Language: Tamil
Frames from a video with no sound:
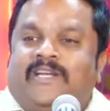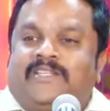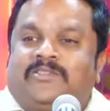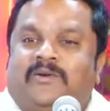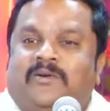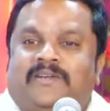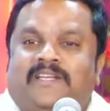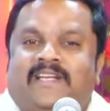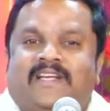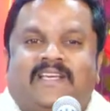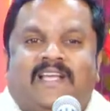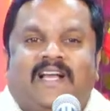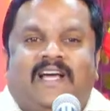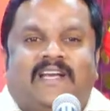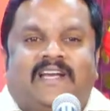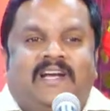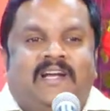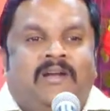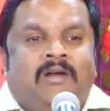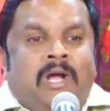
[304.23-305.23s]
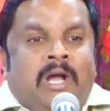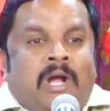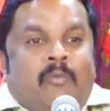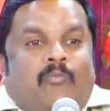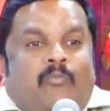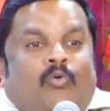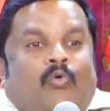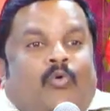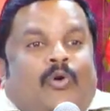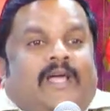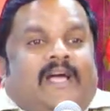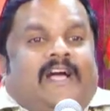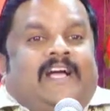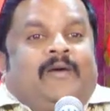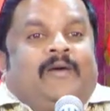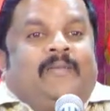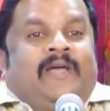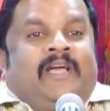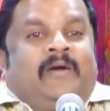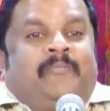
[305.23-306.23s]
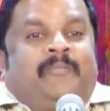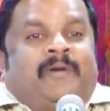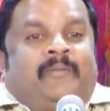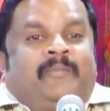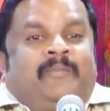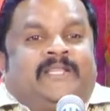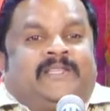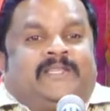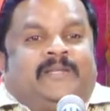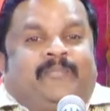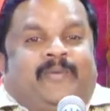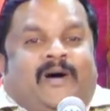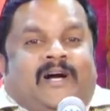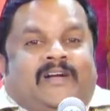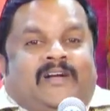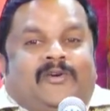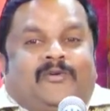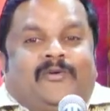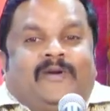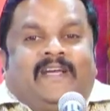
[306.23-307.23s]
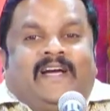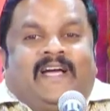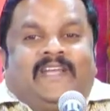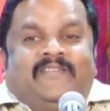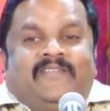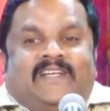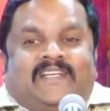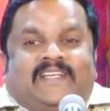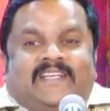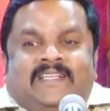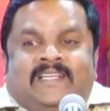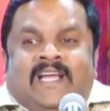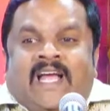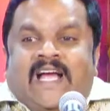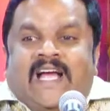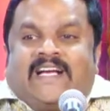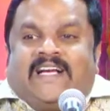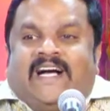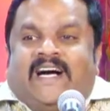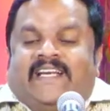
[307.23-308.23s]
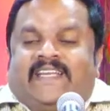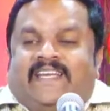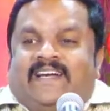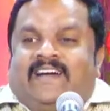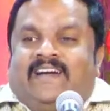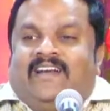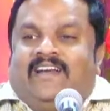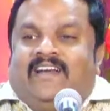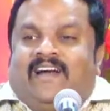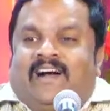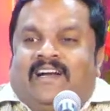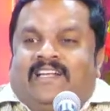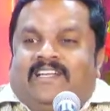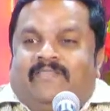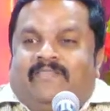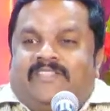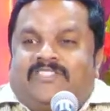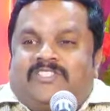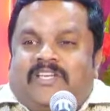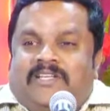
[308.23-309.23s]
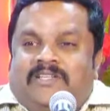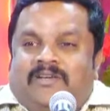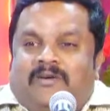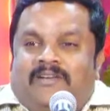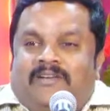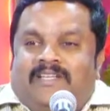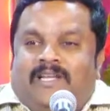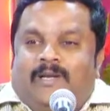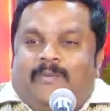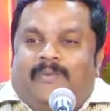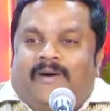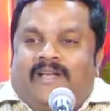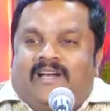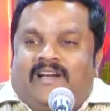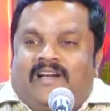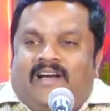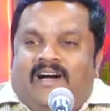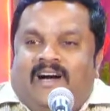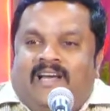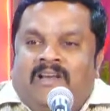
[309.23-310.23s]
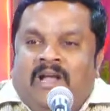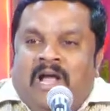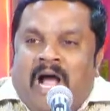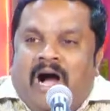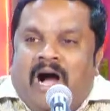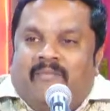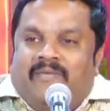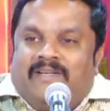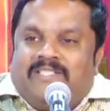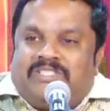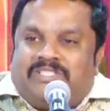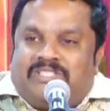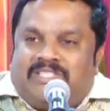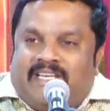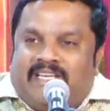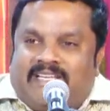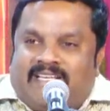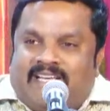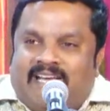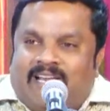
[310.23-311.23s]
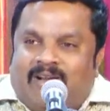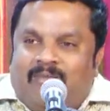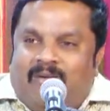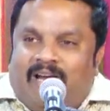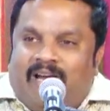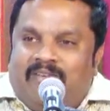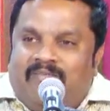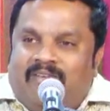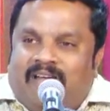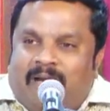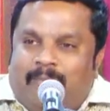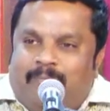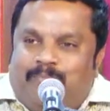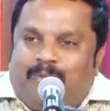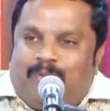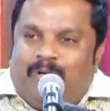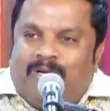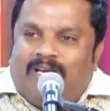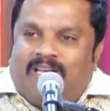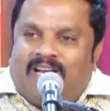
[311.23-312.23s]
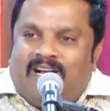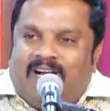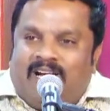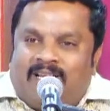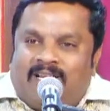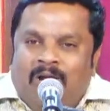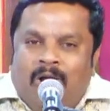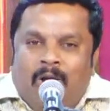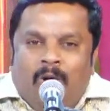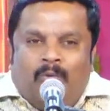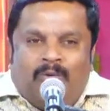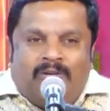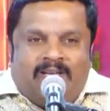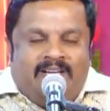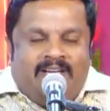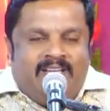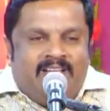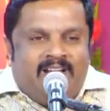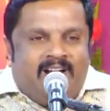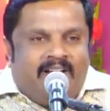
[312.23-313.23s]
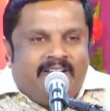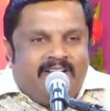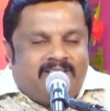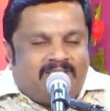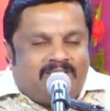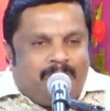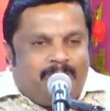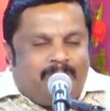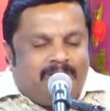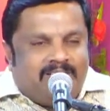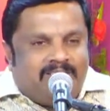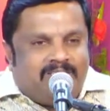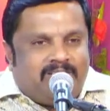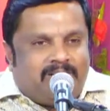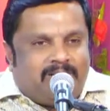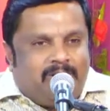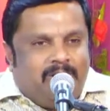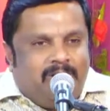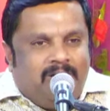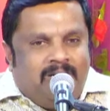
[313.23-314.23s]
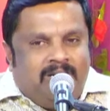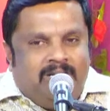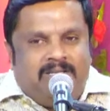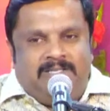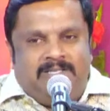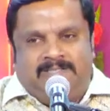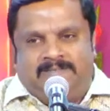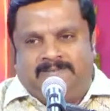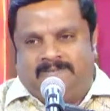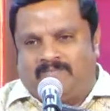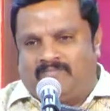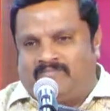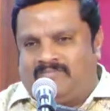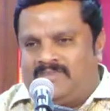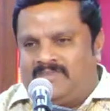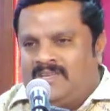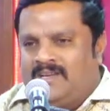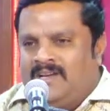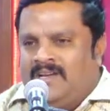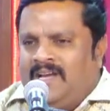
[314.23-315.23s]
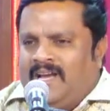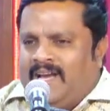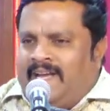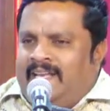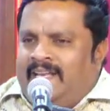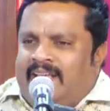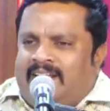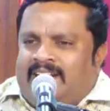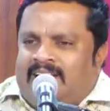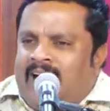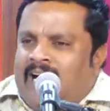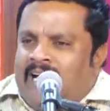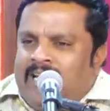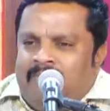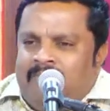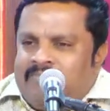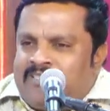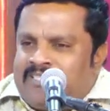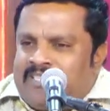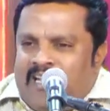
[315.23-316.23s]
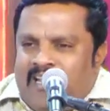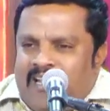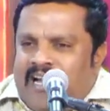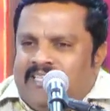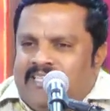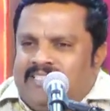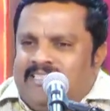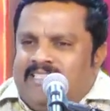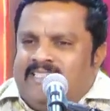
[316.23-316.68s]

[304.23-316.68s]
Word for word: கொண்டிருக்கிறார்கள் உலகமே பிரமித்து பார்க்கக்கூடிய அளவுக்கு காரியங்கள் ஆண்டவர் செய்து கொண்டிருப்பார் ஆனால் அவர் சீக்கிரமாய் வரப்போகிறார் உன்னை நீ ஆயத்தப்படுத்திக்கொள் இனி காலம் செல்லாது